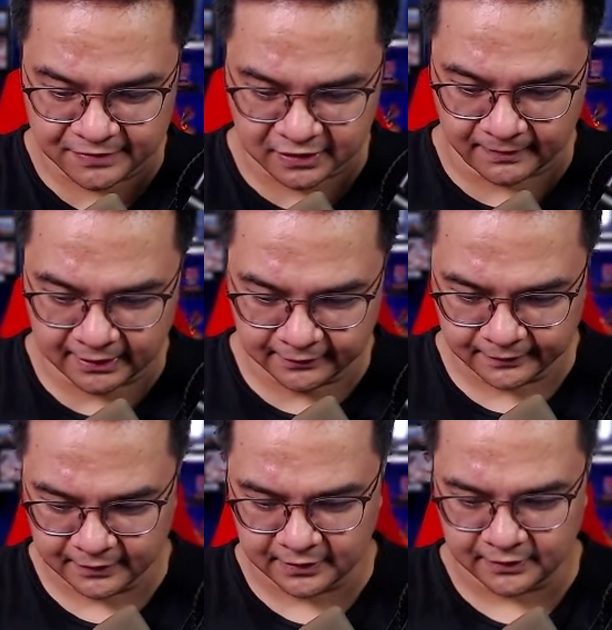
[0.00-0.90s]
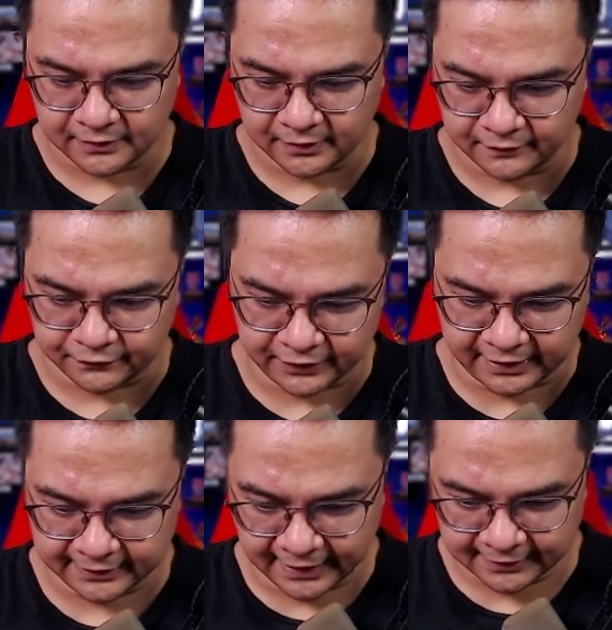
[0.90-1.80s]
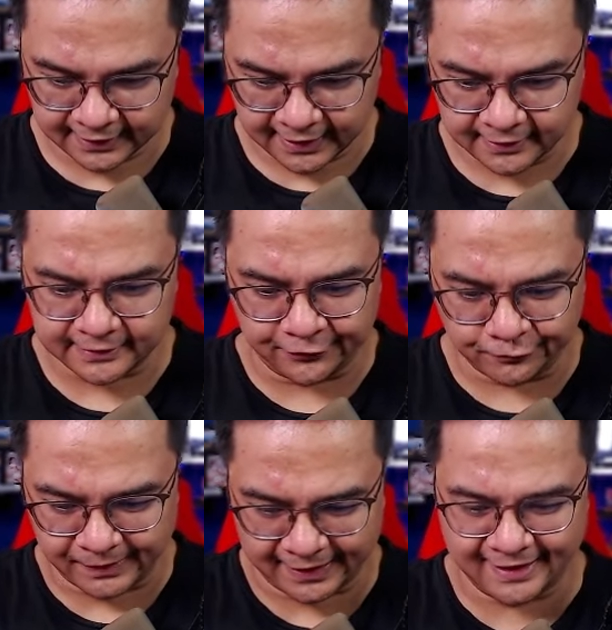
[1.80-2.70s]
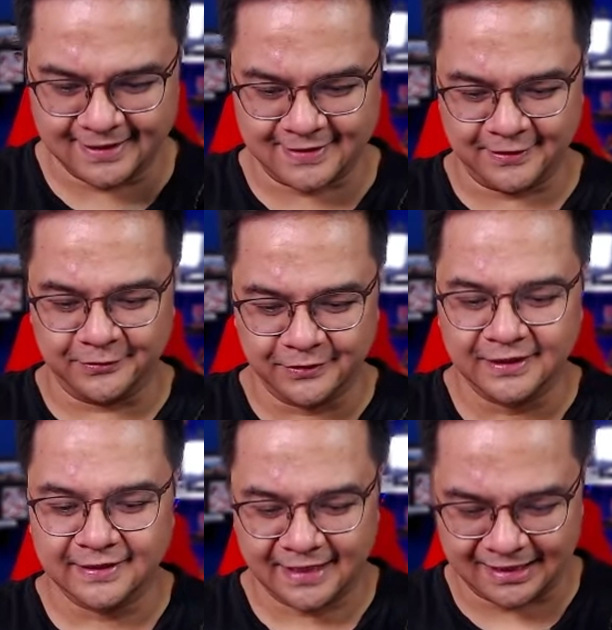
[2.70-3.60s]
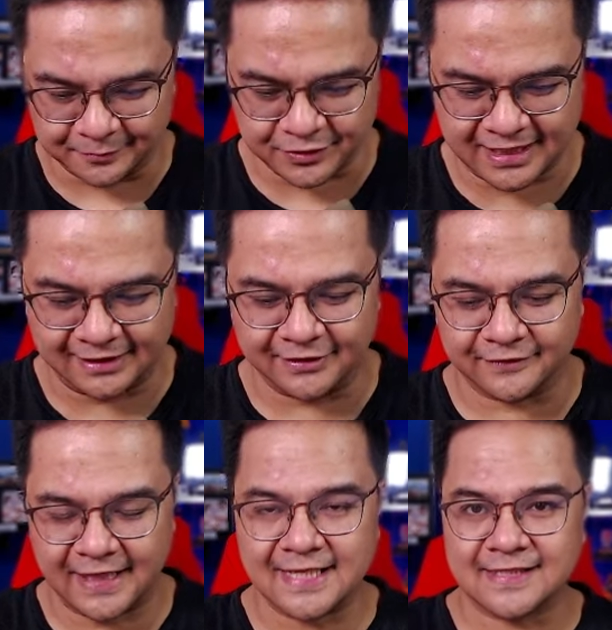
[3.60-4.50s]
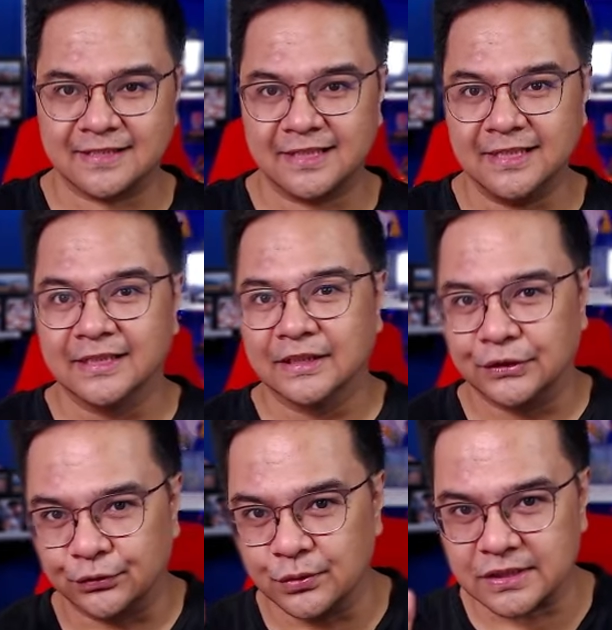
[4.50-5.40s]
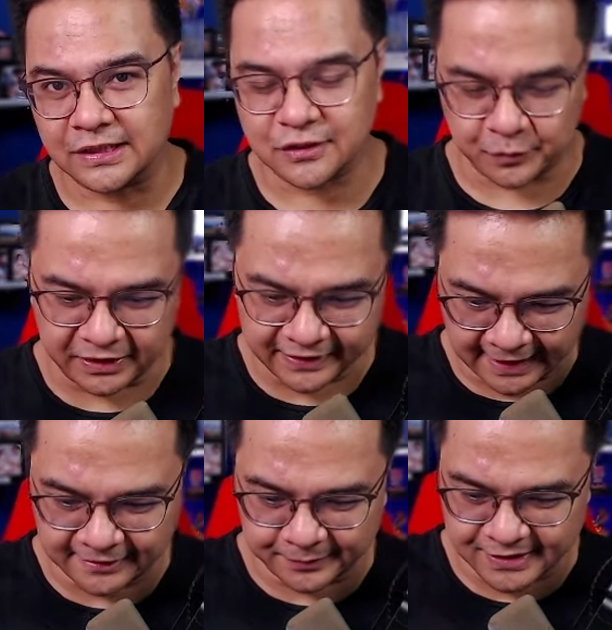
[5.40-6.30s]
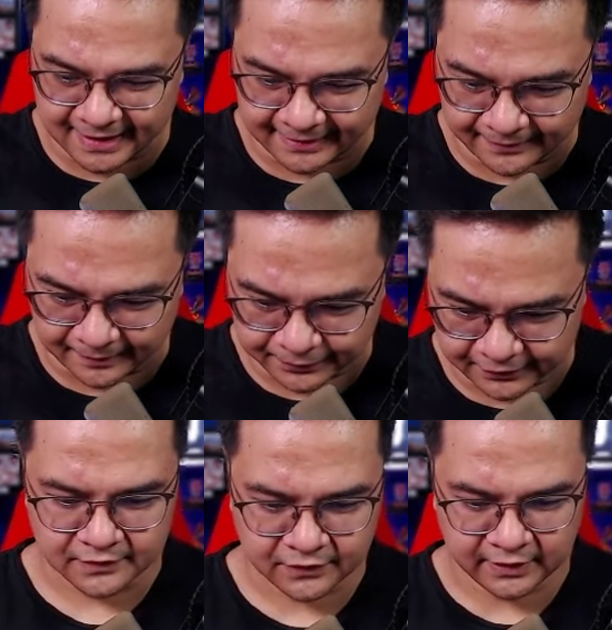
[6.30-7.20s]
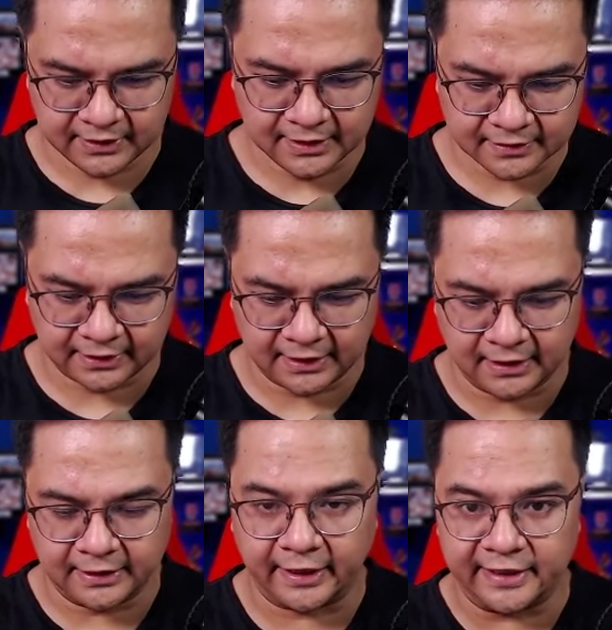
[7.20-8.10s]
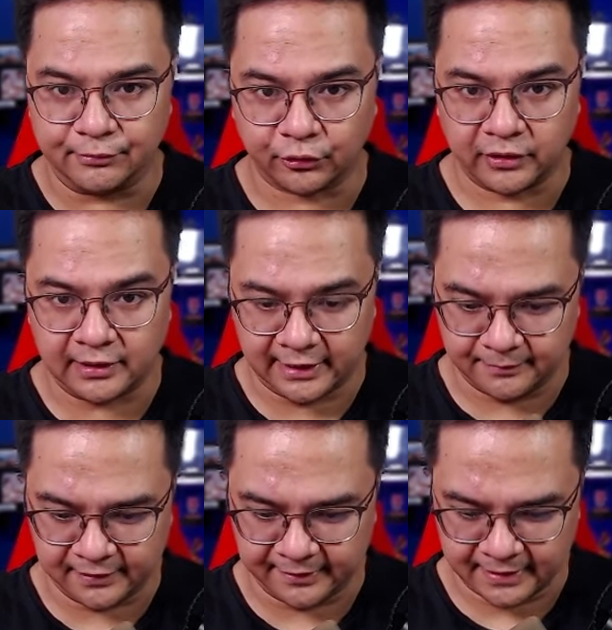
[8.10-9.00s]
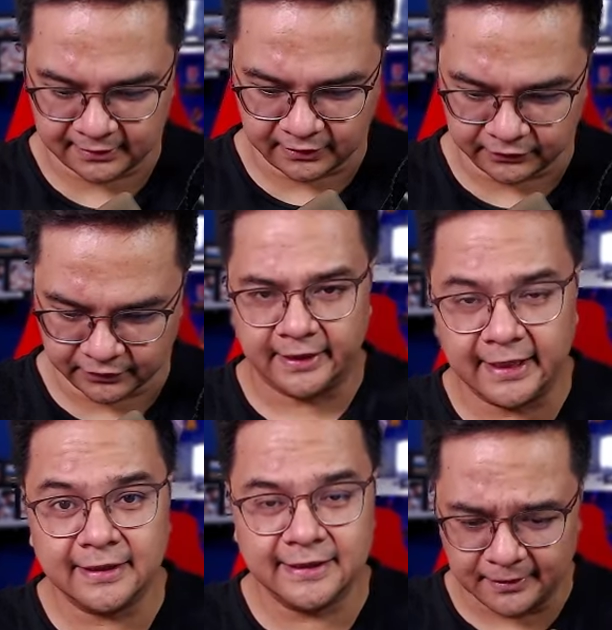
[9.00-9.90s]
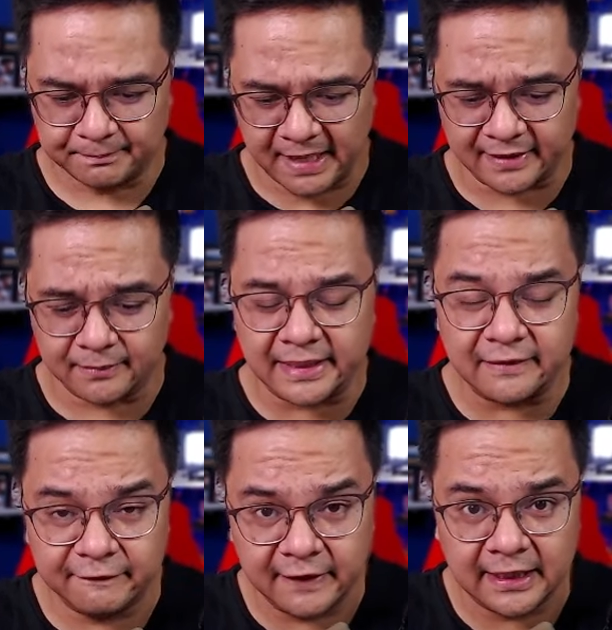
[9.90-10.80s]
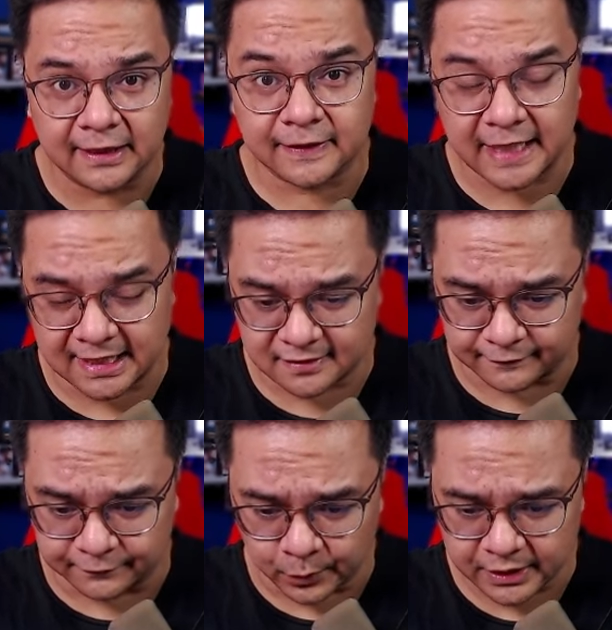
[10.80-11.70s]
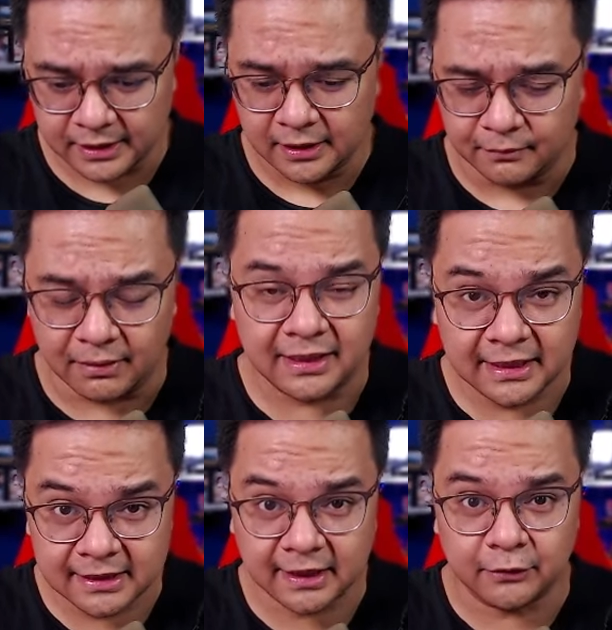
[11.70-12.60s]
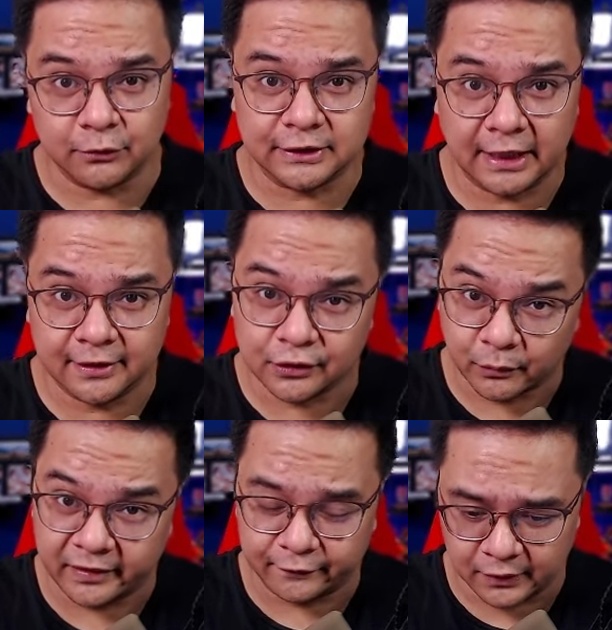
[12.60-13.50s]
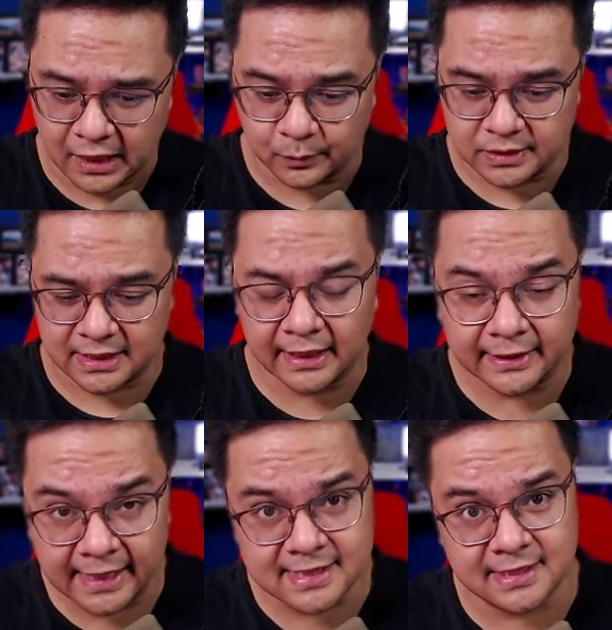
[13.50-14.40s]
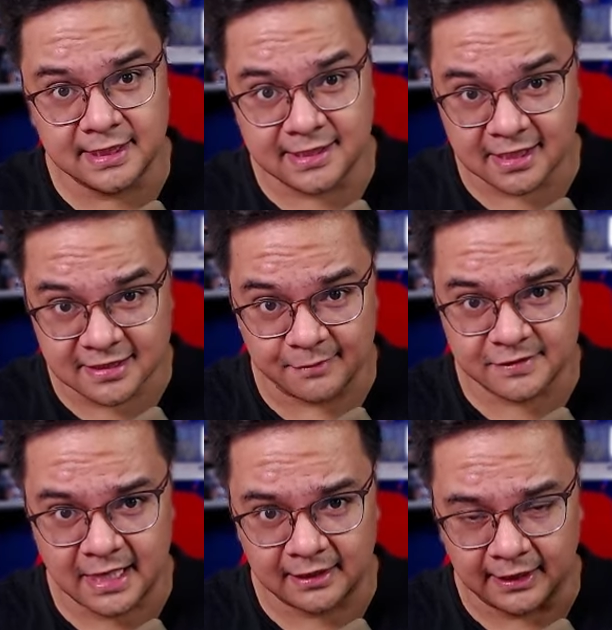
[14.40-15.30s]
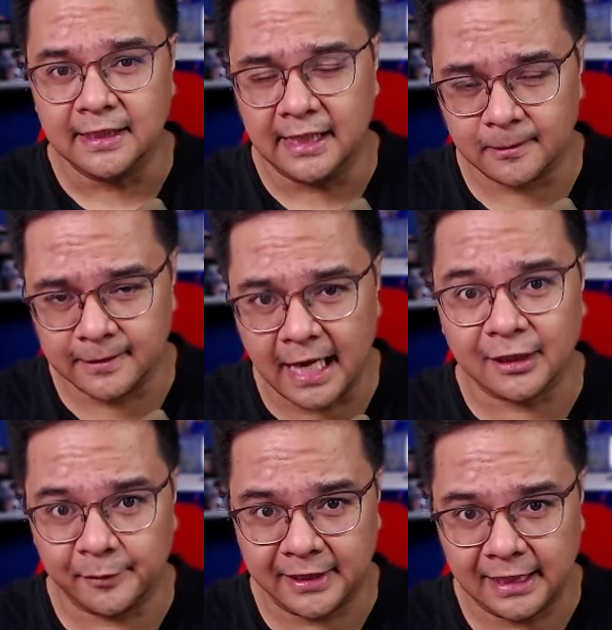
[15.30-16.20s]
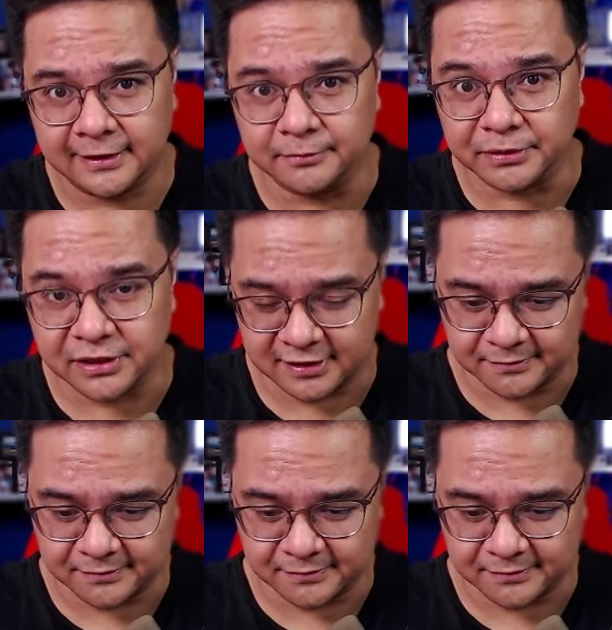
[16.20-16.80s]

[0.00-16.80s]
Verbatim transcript: naman for a 98. Ganun pa rin. So, tatapusin natin yung task 3. 2 stars with 90% naman po. So, ayun na. Sige, ah, nakalimut ko i-claim. Claim natin to. And yet, para ma-reveal ang task 4, maghihintay ulit tayo ng 24 hours unless i-gems natin at gagawin natin yung pag-gems